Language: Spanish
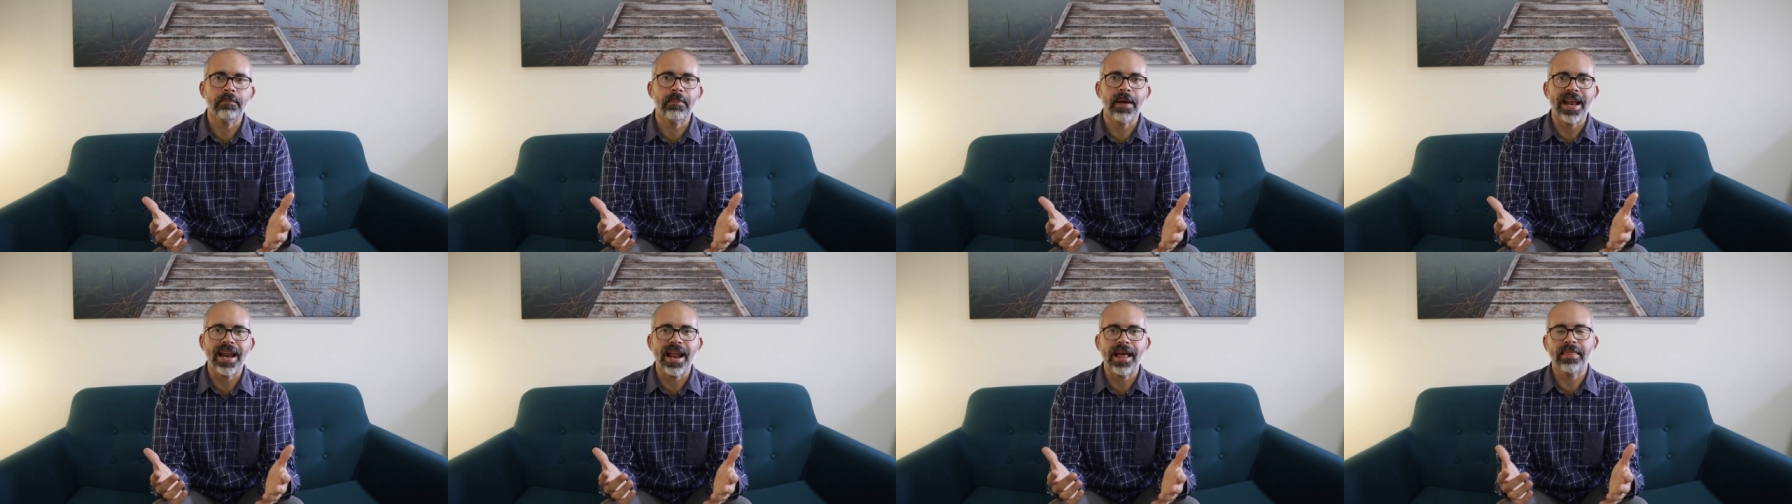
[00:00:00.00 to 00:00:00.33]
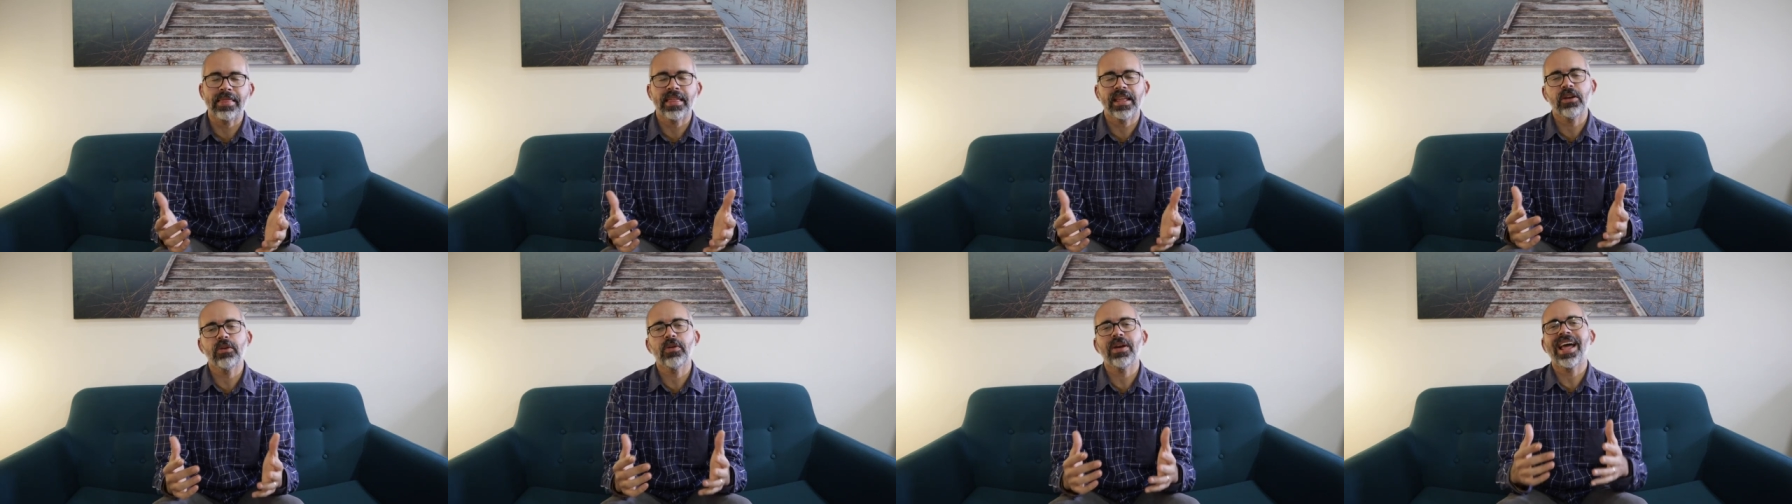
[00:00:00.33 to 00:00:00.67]
para
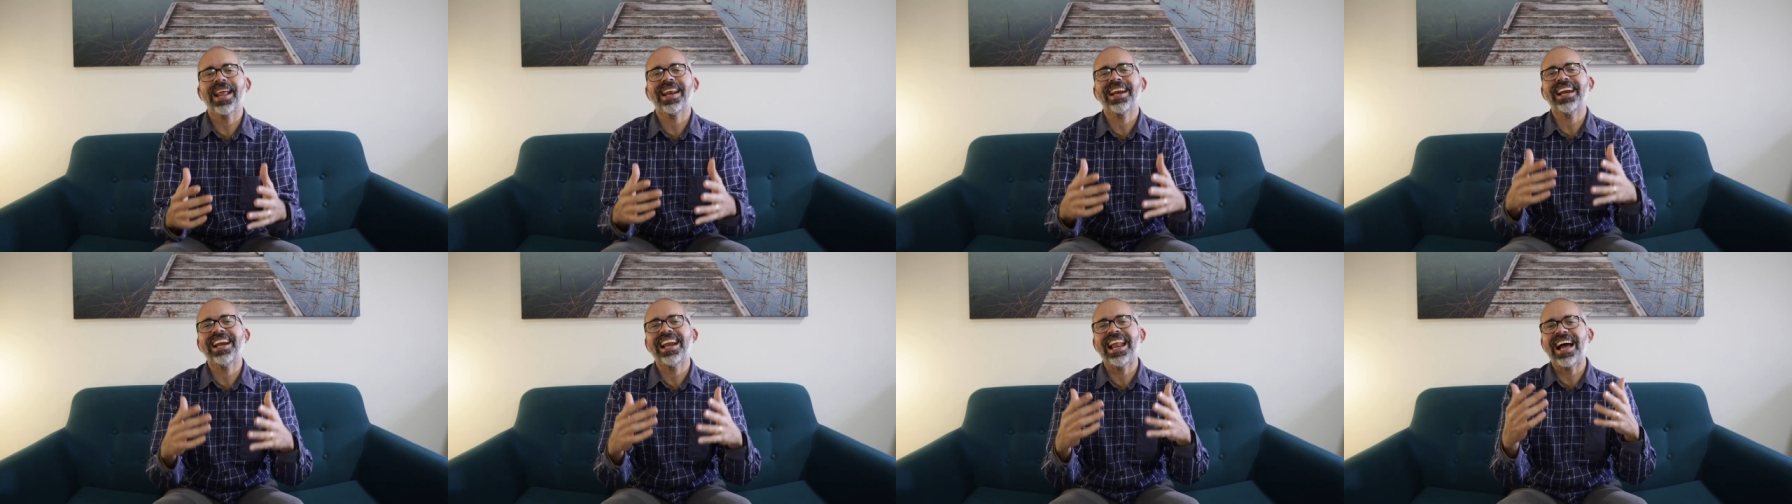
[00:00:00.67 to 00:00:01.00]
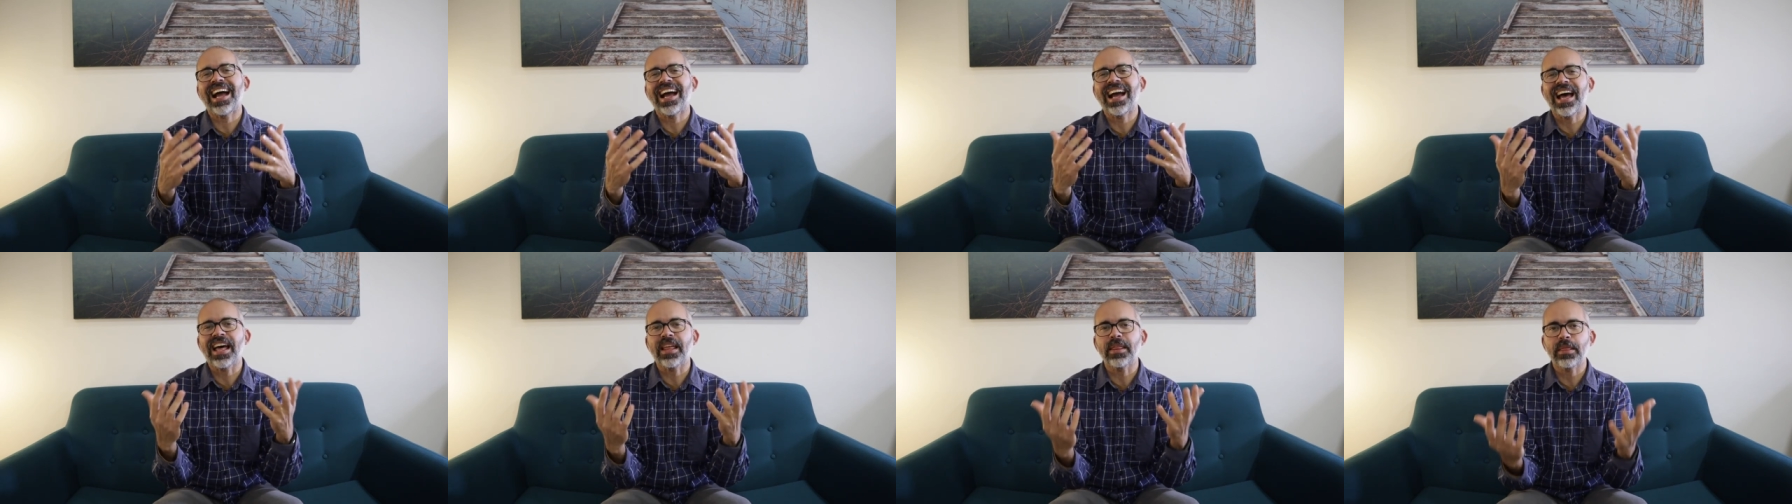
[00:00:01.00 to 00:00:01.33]
hacer una
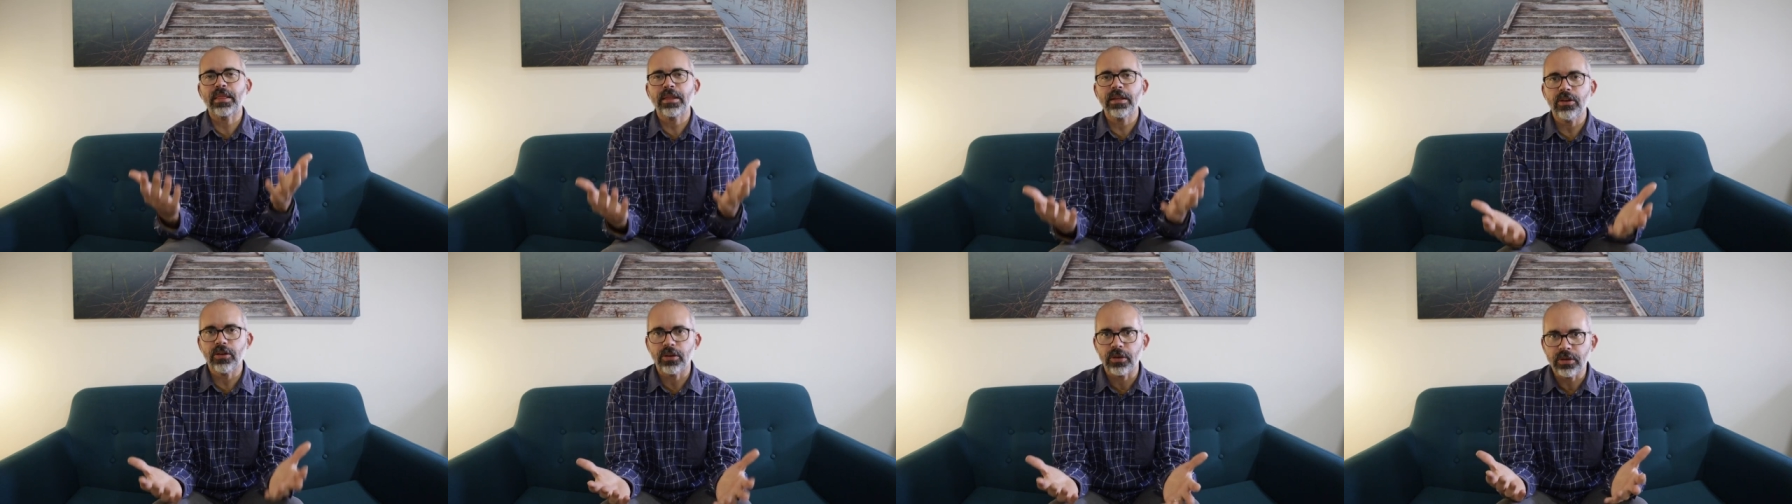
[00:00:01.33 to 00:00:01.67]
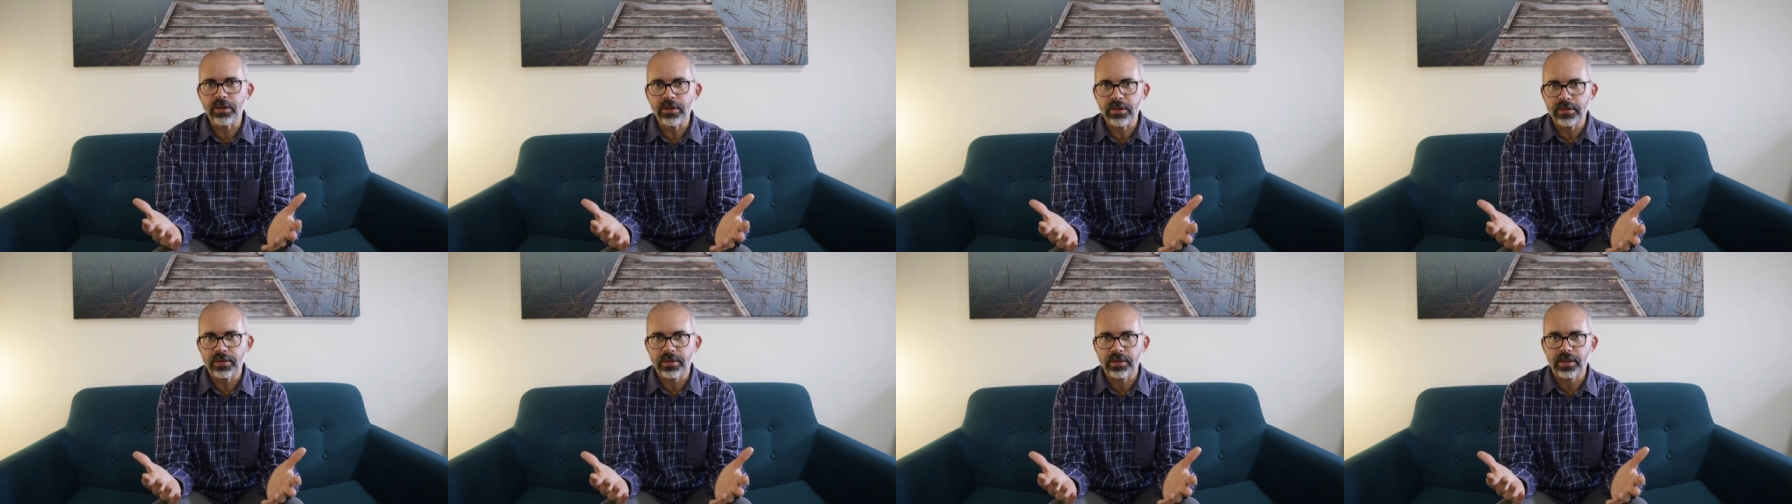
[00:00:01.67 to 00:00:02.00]

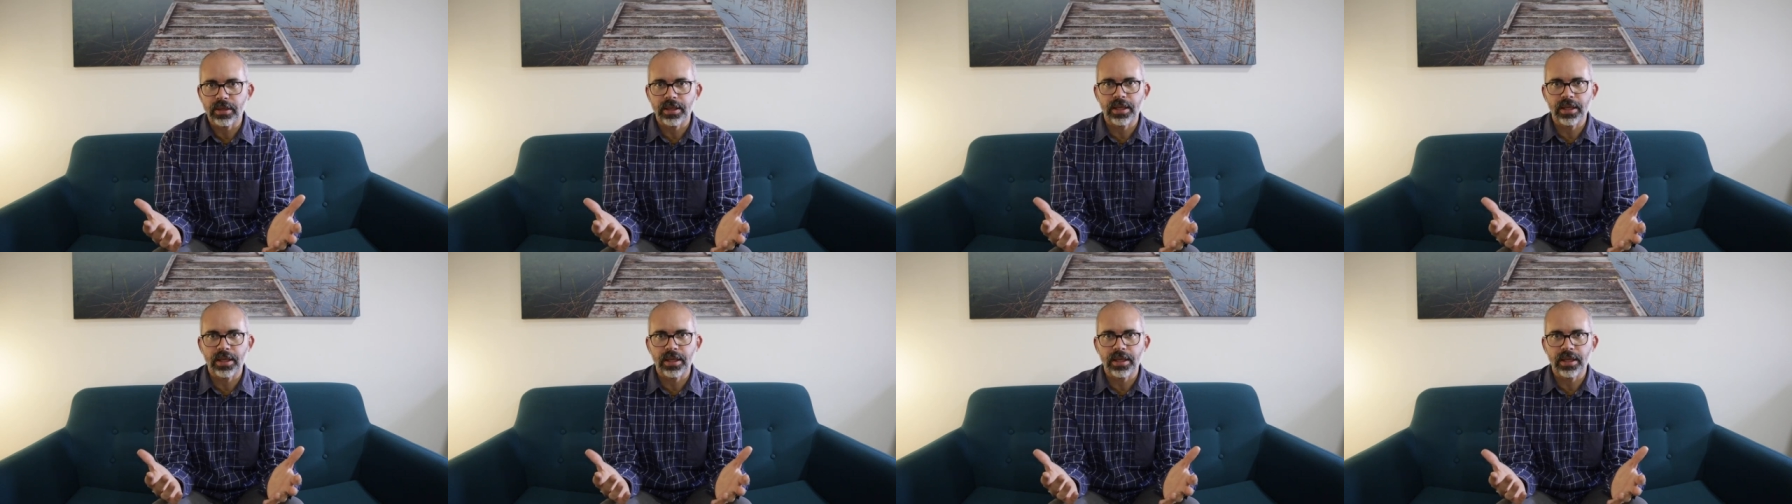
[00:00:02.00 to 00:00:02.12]
relajación,